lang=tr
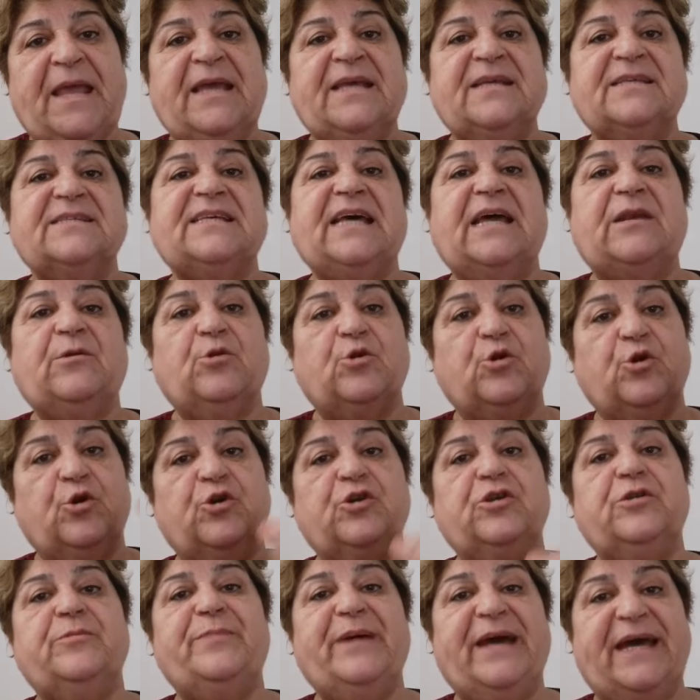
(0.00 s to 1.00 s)
Sen o
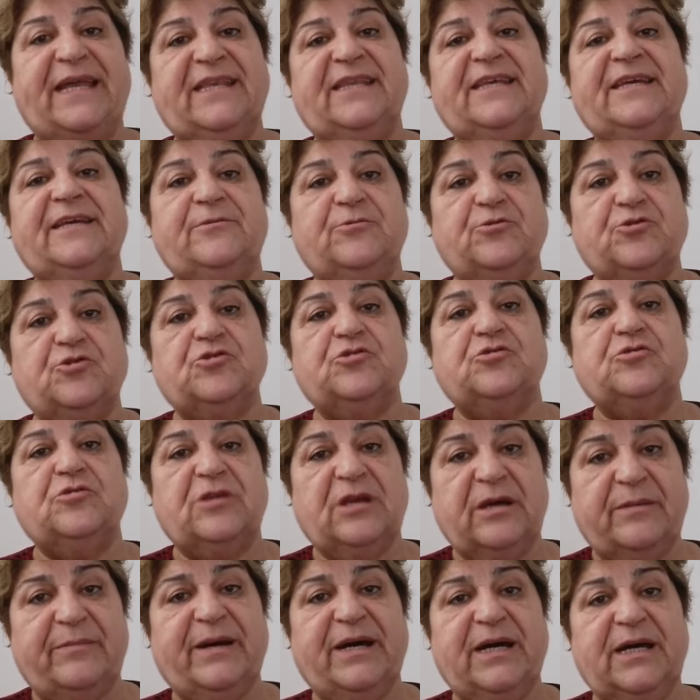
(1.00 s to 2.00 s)
koyunu ben diye düşündün
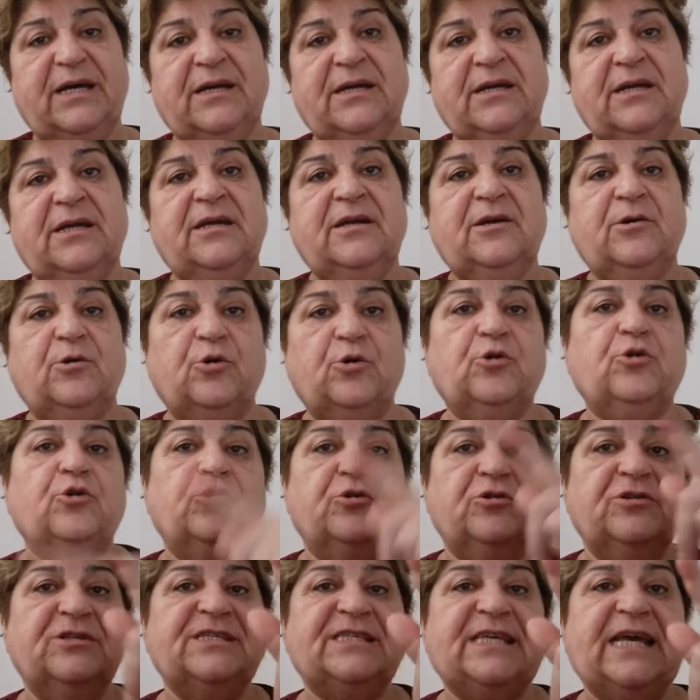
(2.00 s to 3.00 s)
ama o
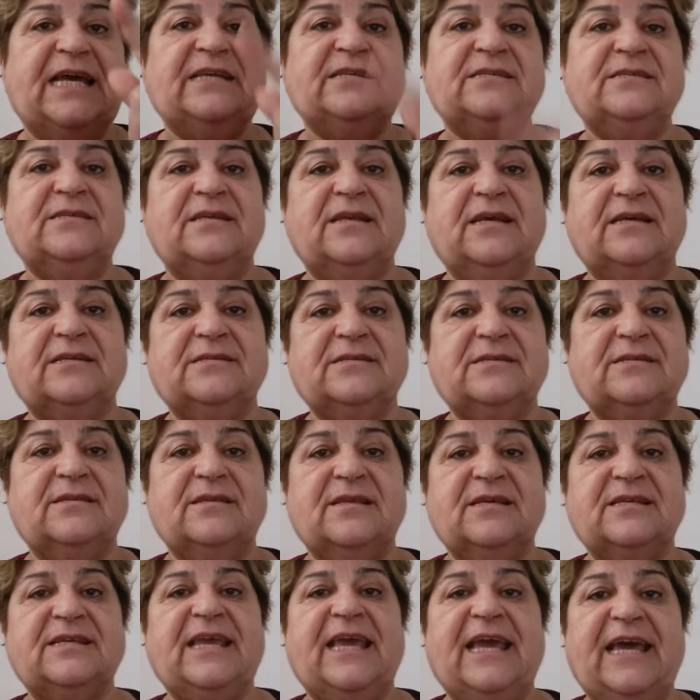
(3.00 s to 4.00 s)
koyun sensin
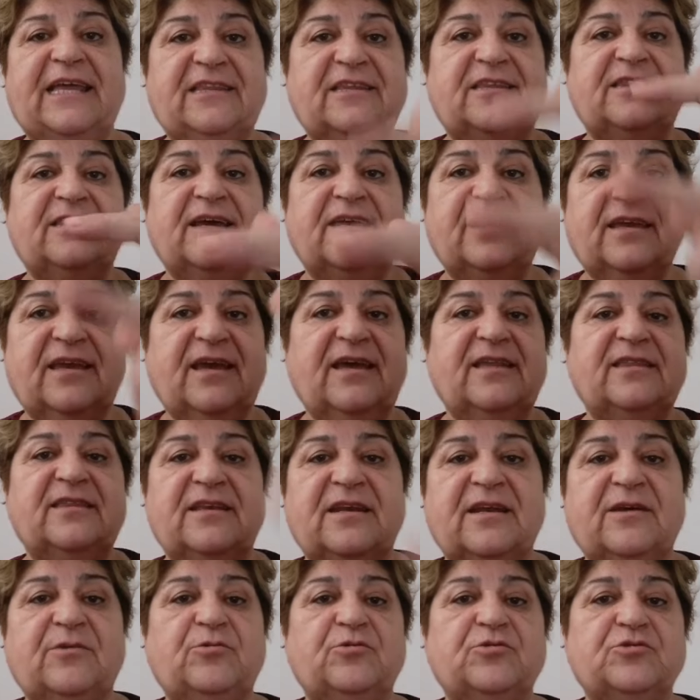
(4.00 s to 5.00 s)
aslında. Kendinden
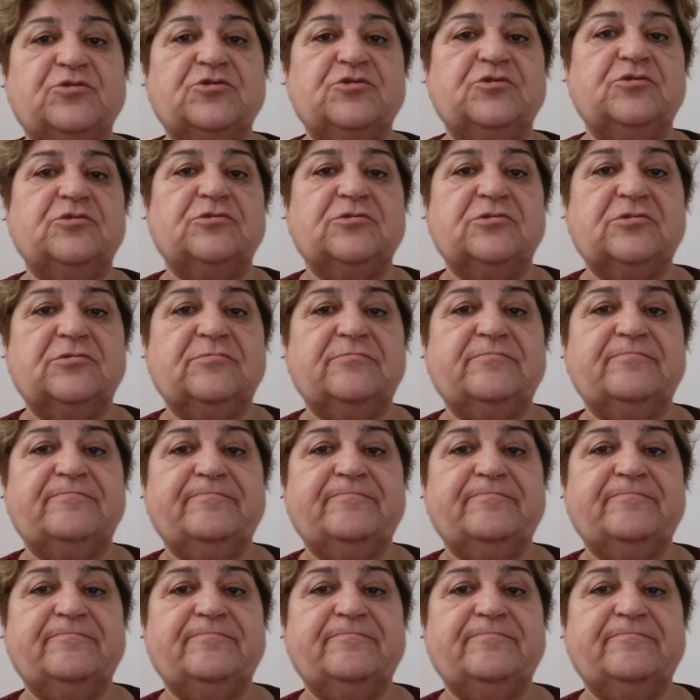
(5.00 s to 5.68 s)
kendine konuşuyorsun.